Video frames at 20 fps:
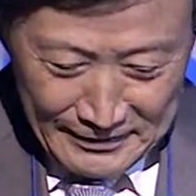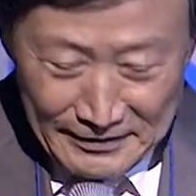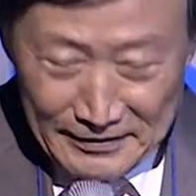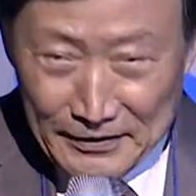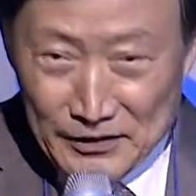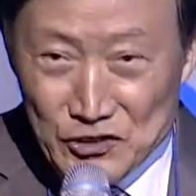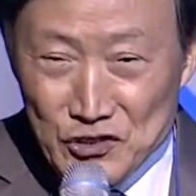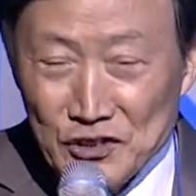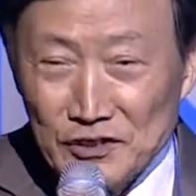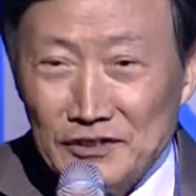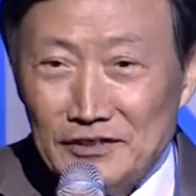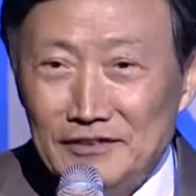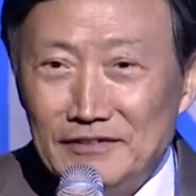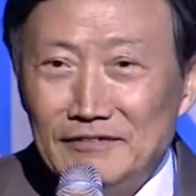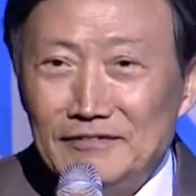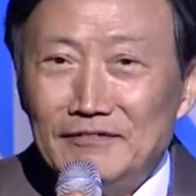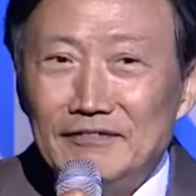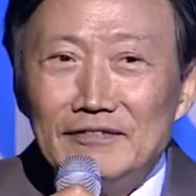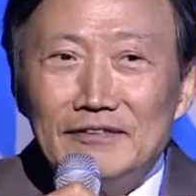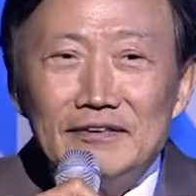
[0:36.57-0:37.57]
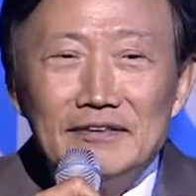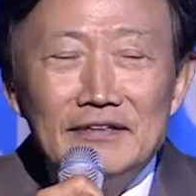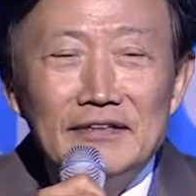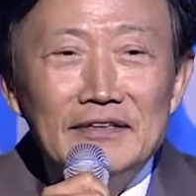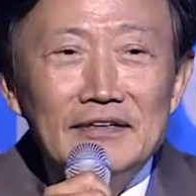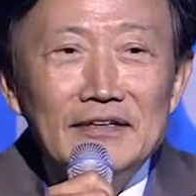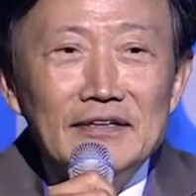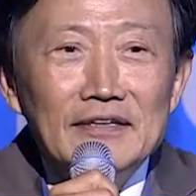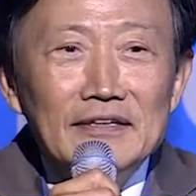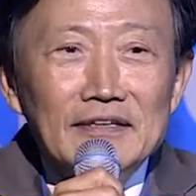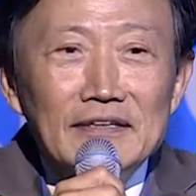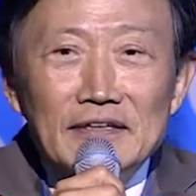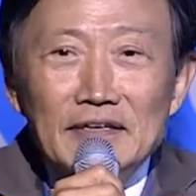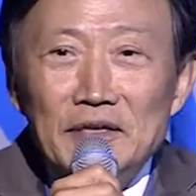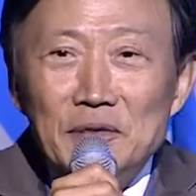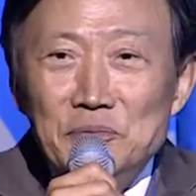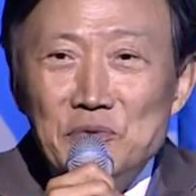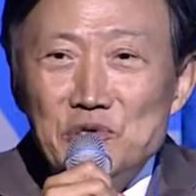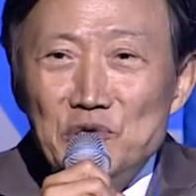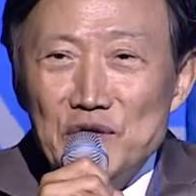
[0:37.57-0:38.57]
에, 저는
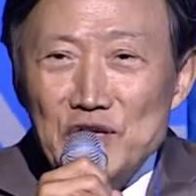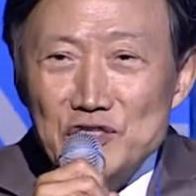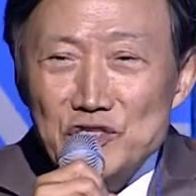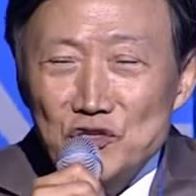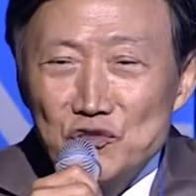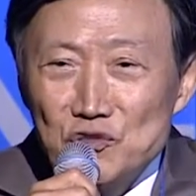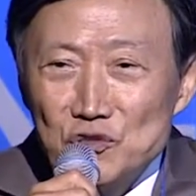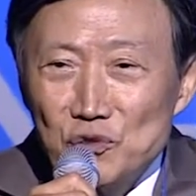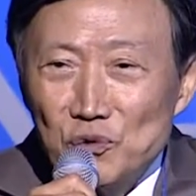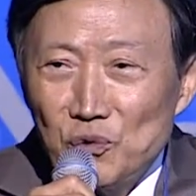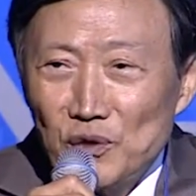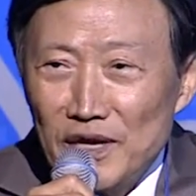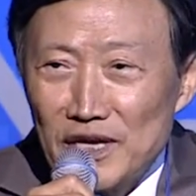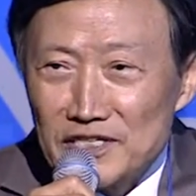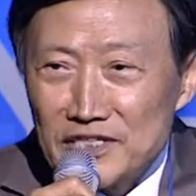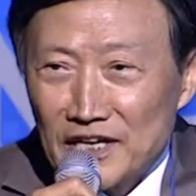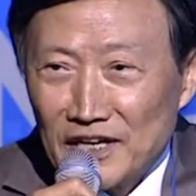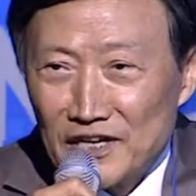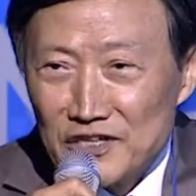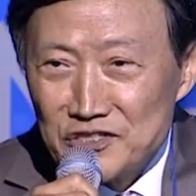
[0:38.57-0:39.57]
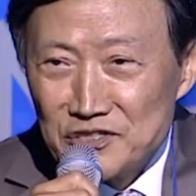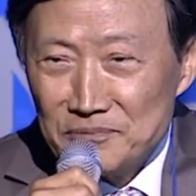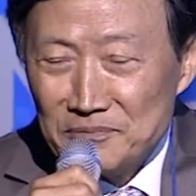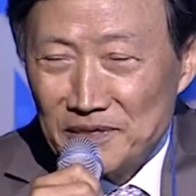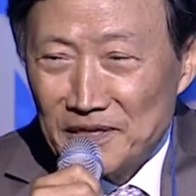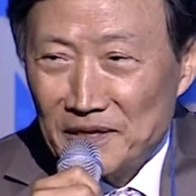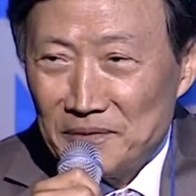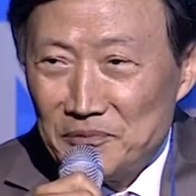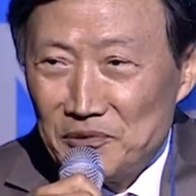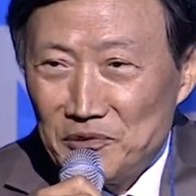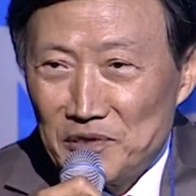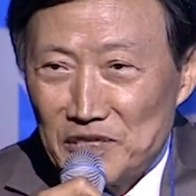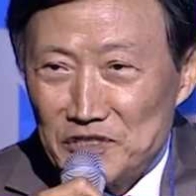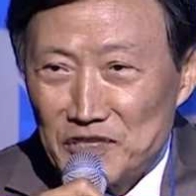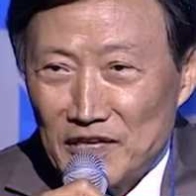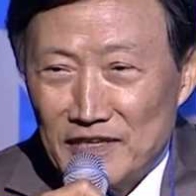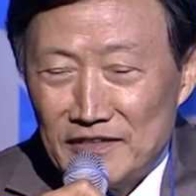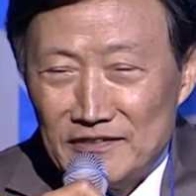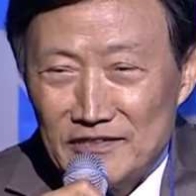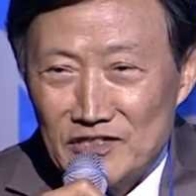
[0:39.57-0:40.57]
미국에서 쭉 오래 살았습니다.
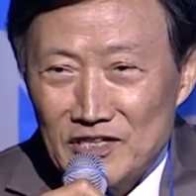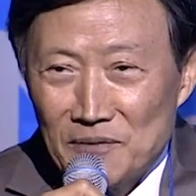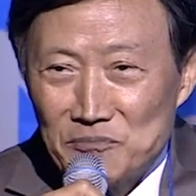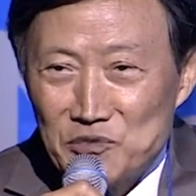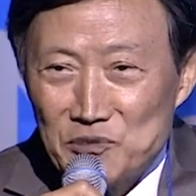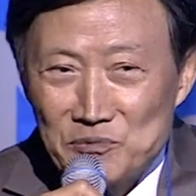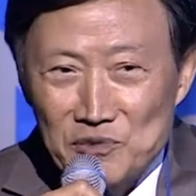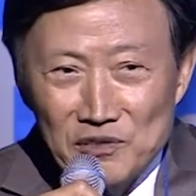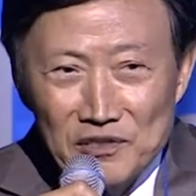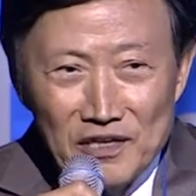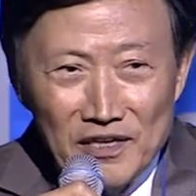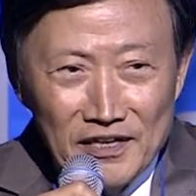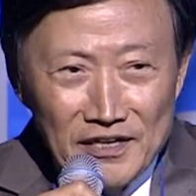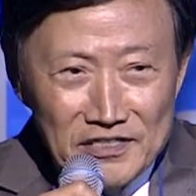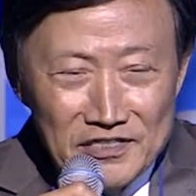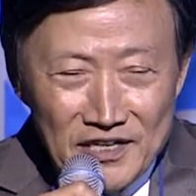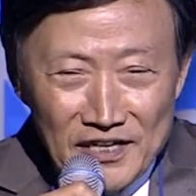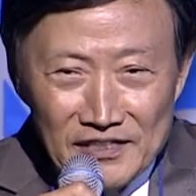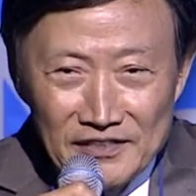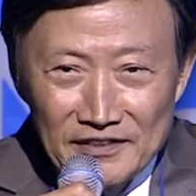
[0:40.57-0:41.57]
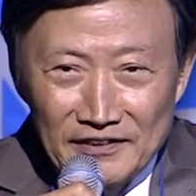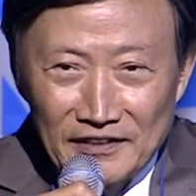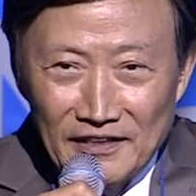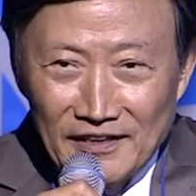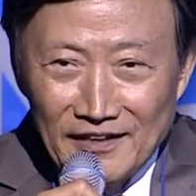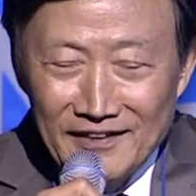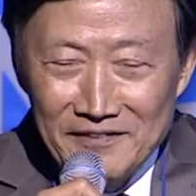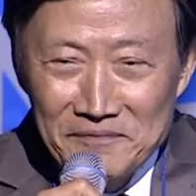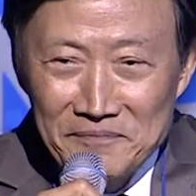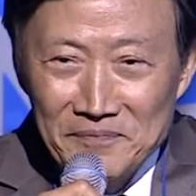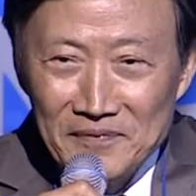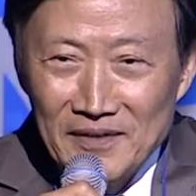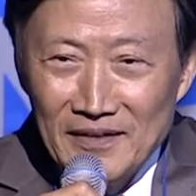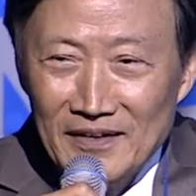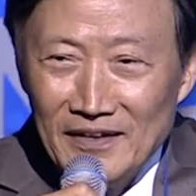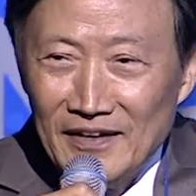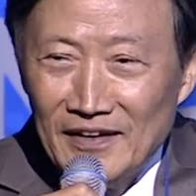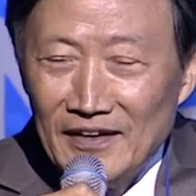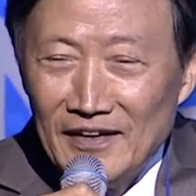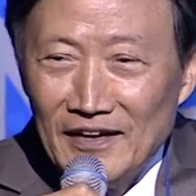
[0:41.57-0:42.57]
미국에서 한 30년 가까이 살다가
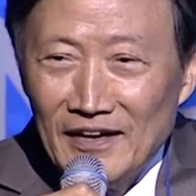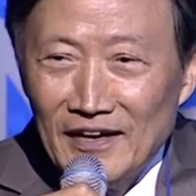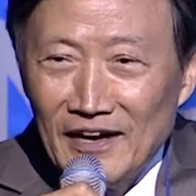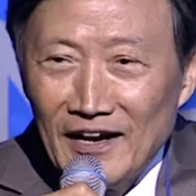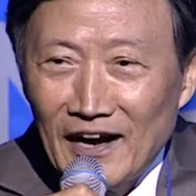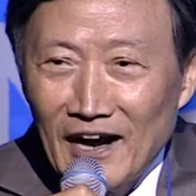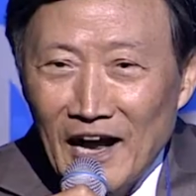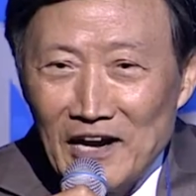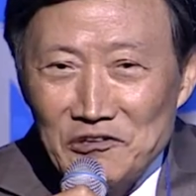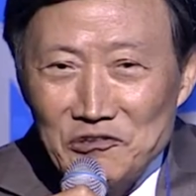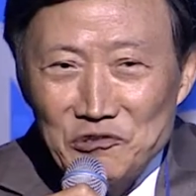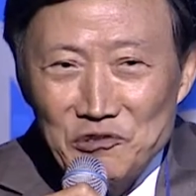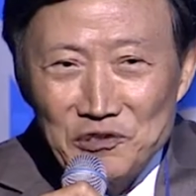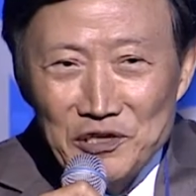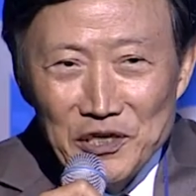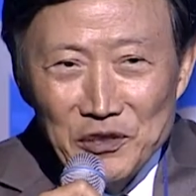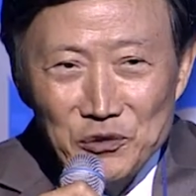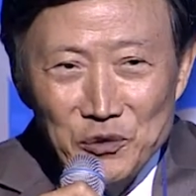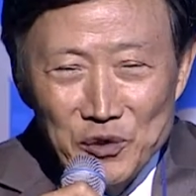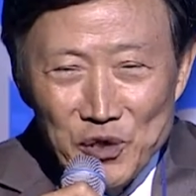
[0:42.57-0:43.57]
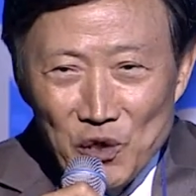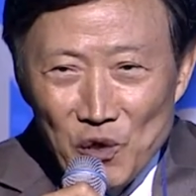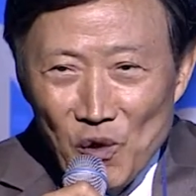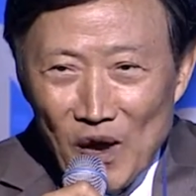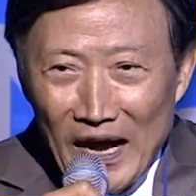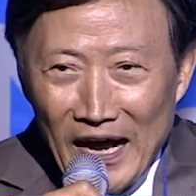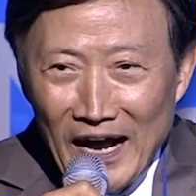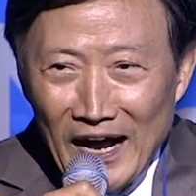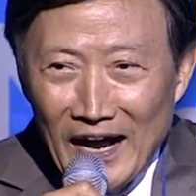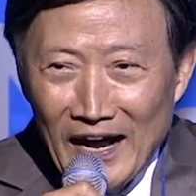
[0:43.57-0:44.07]
한국의 노령화,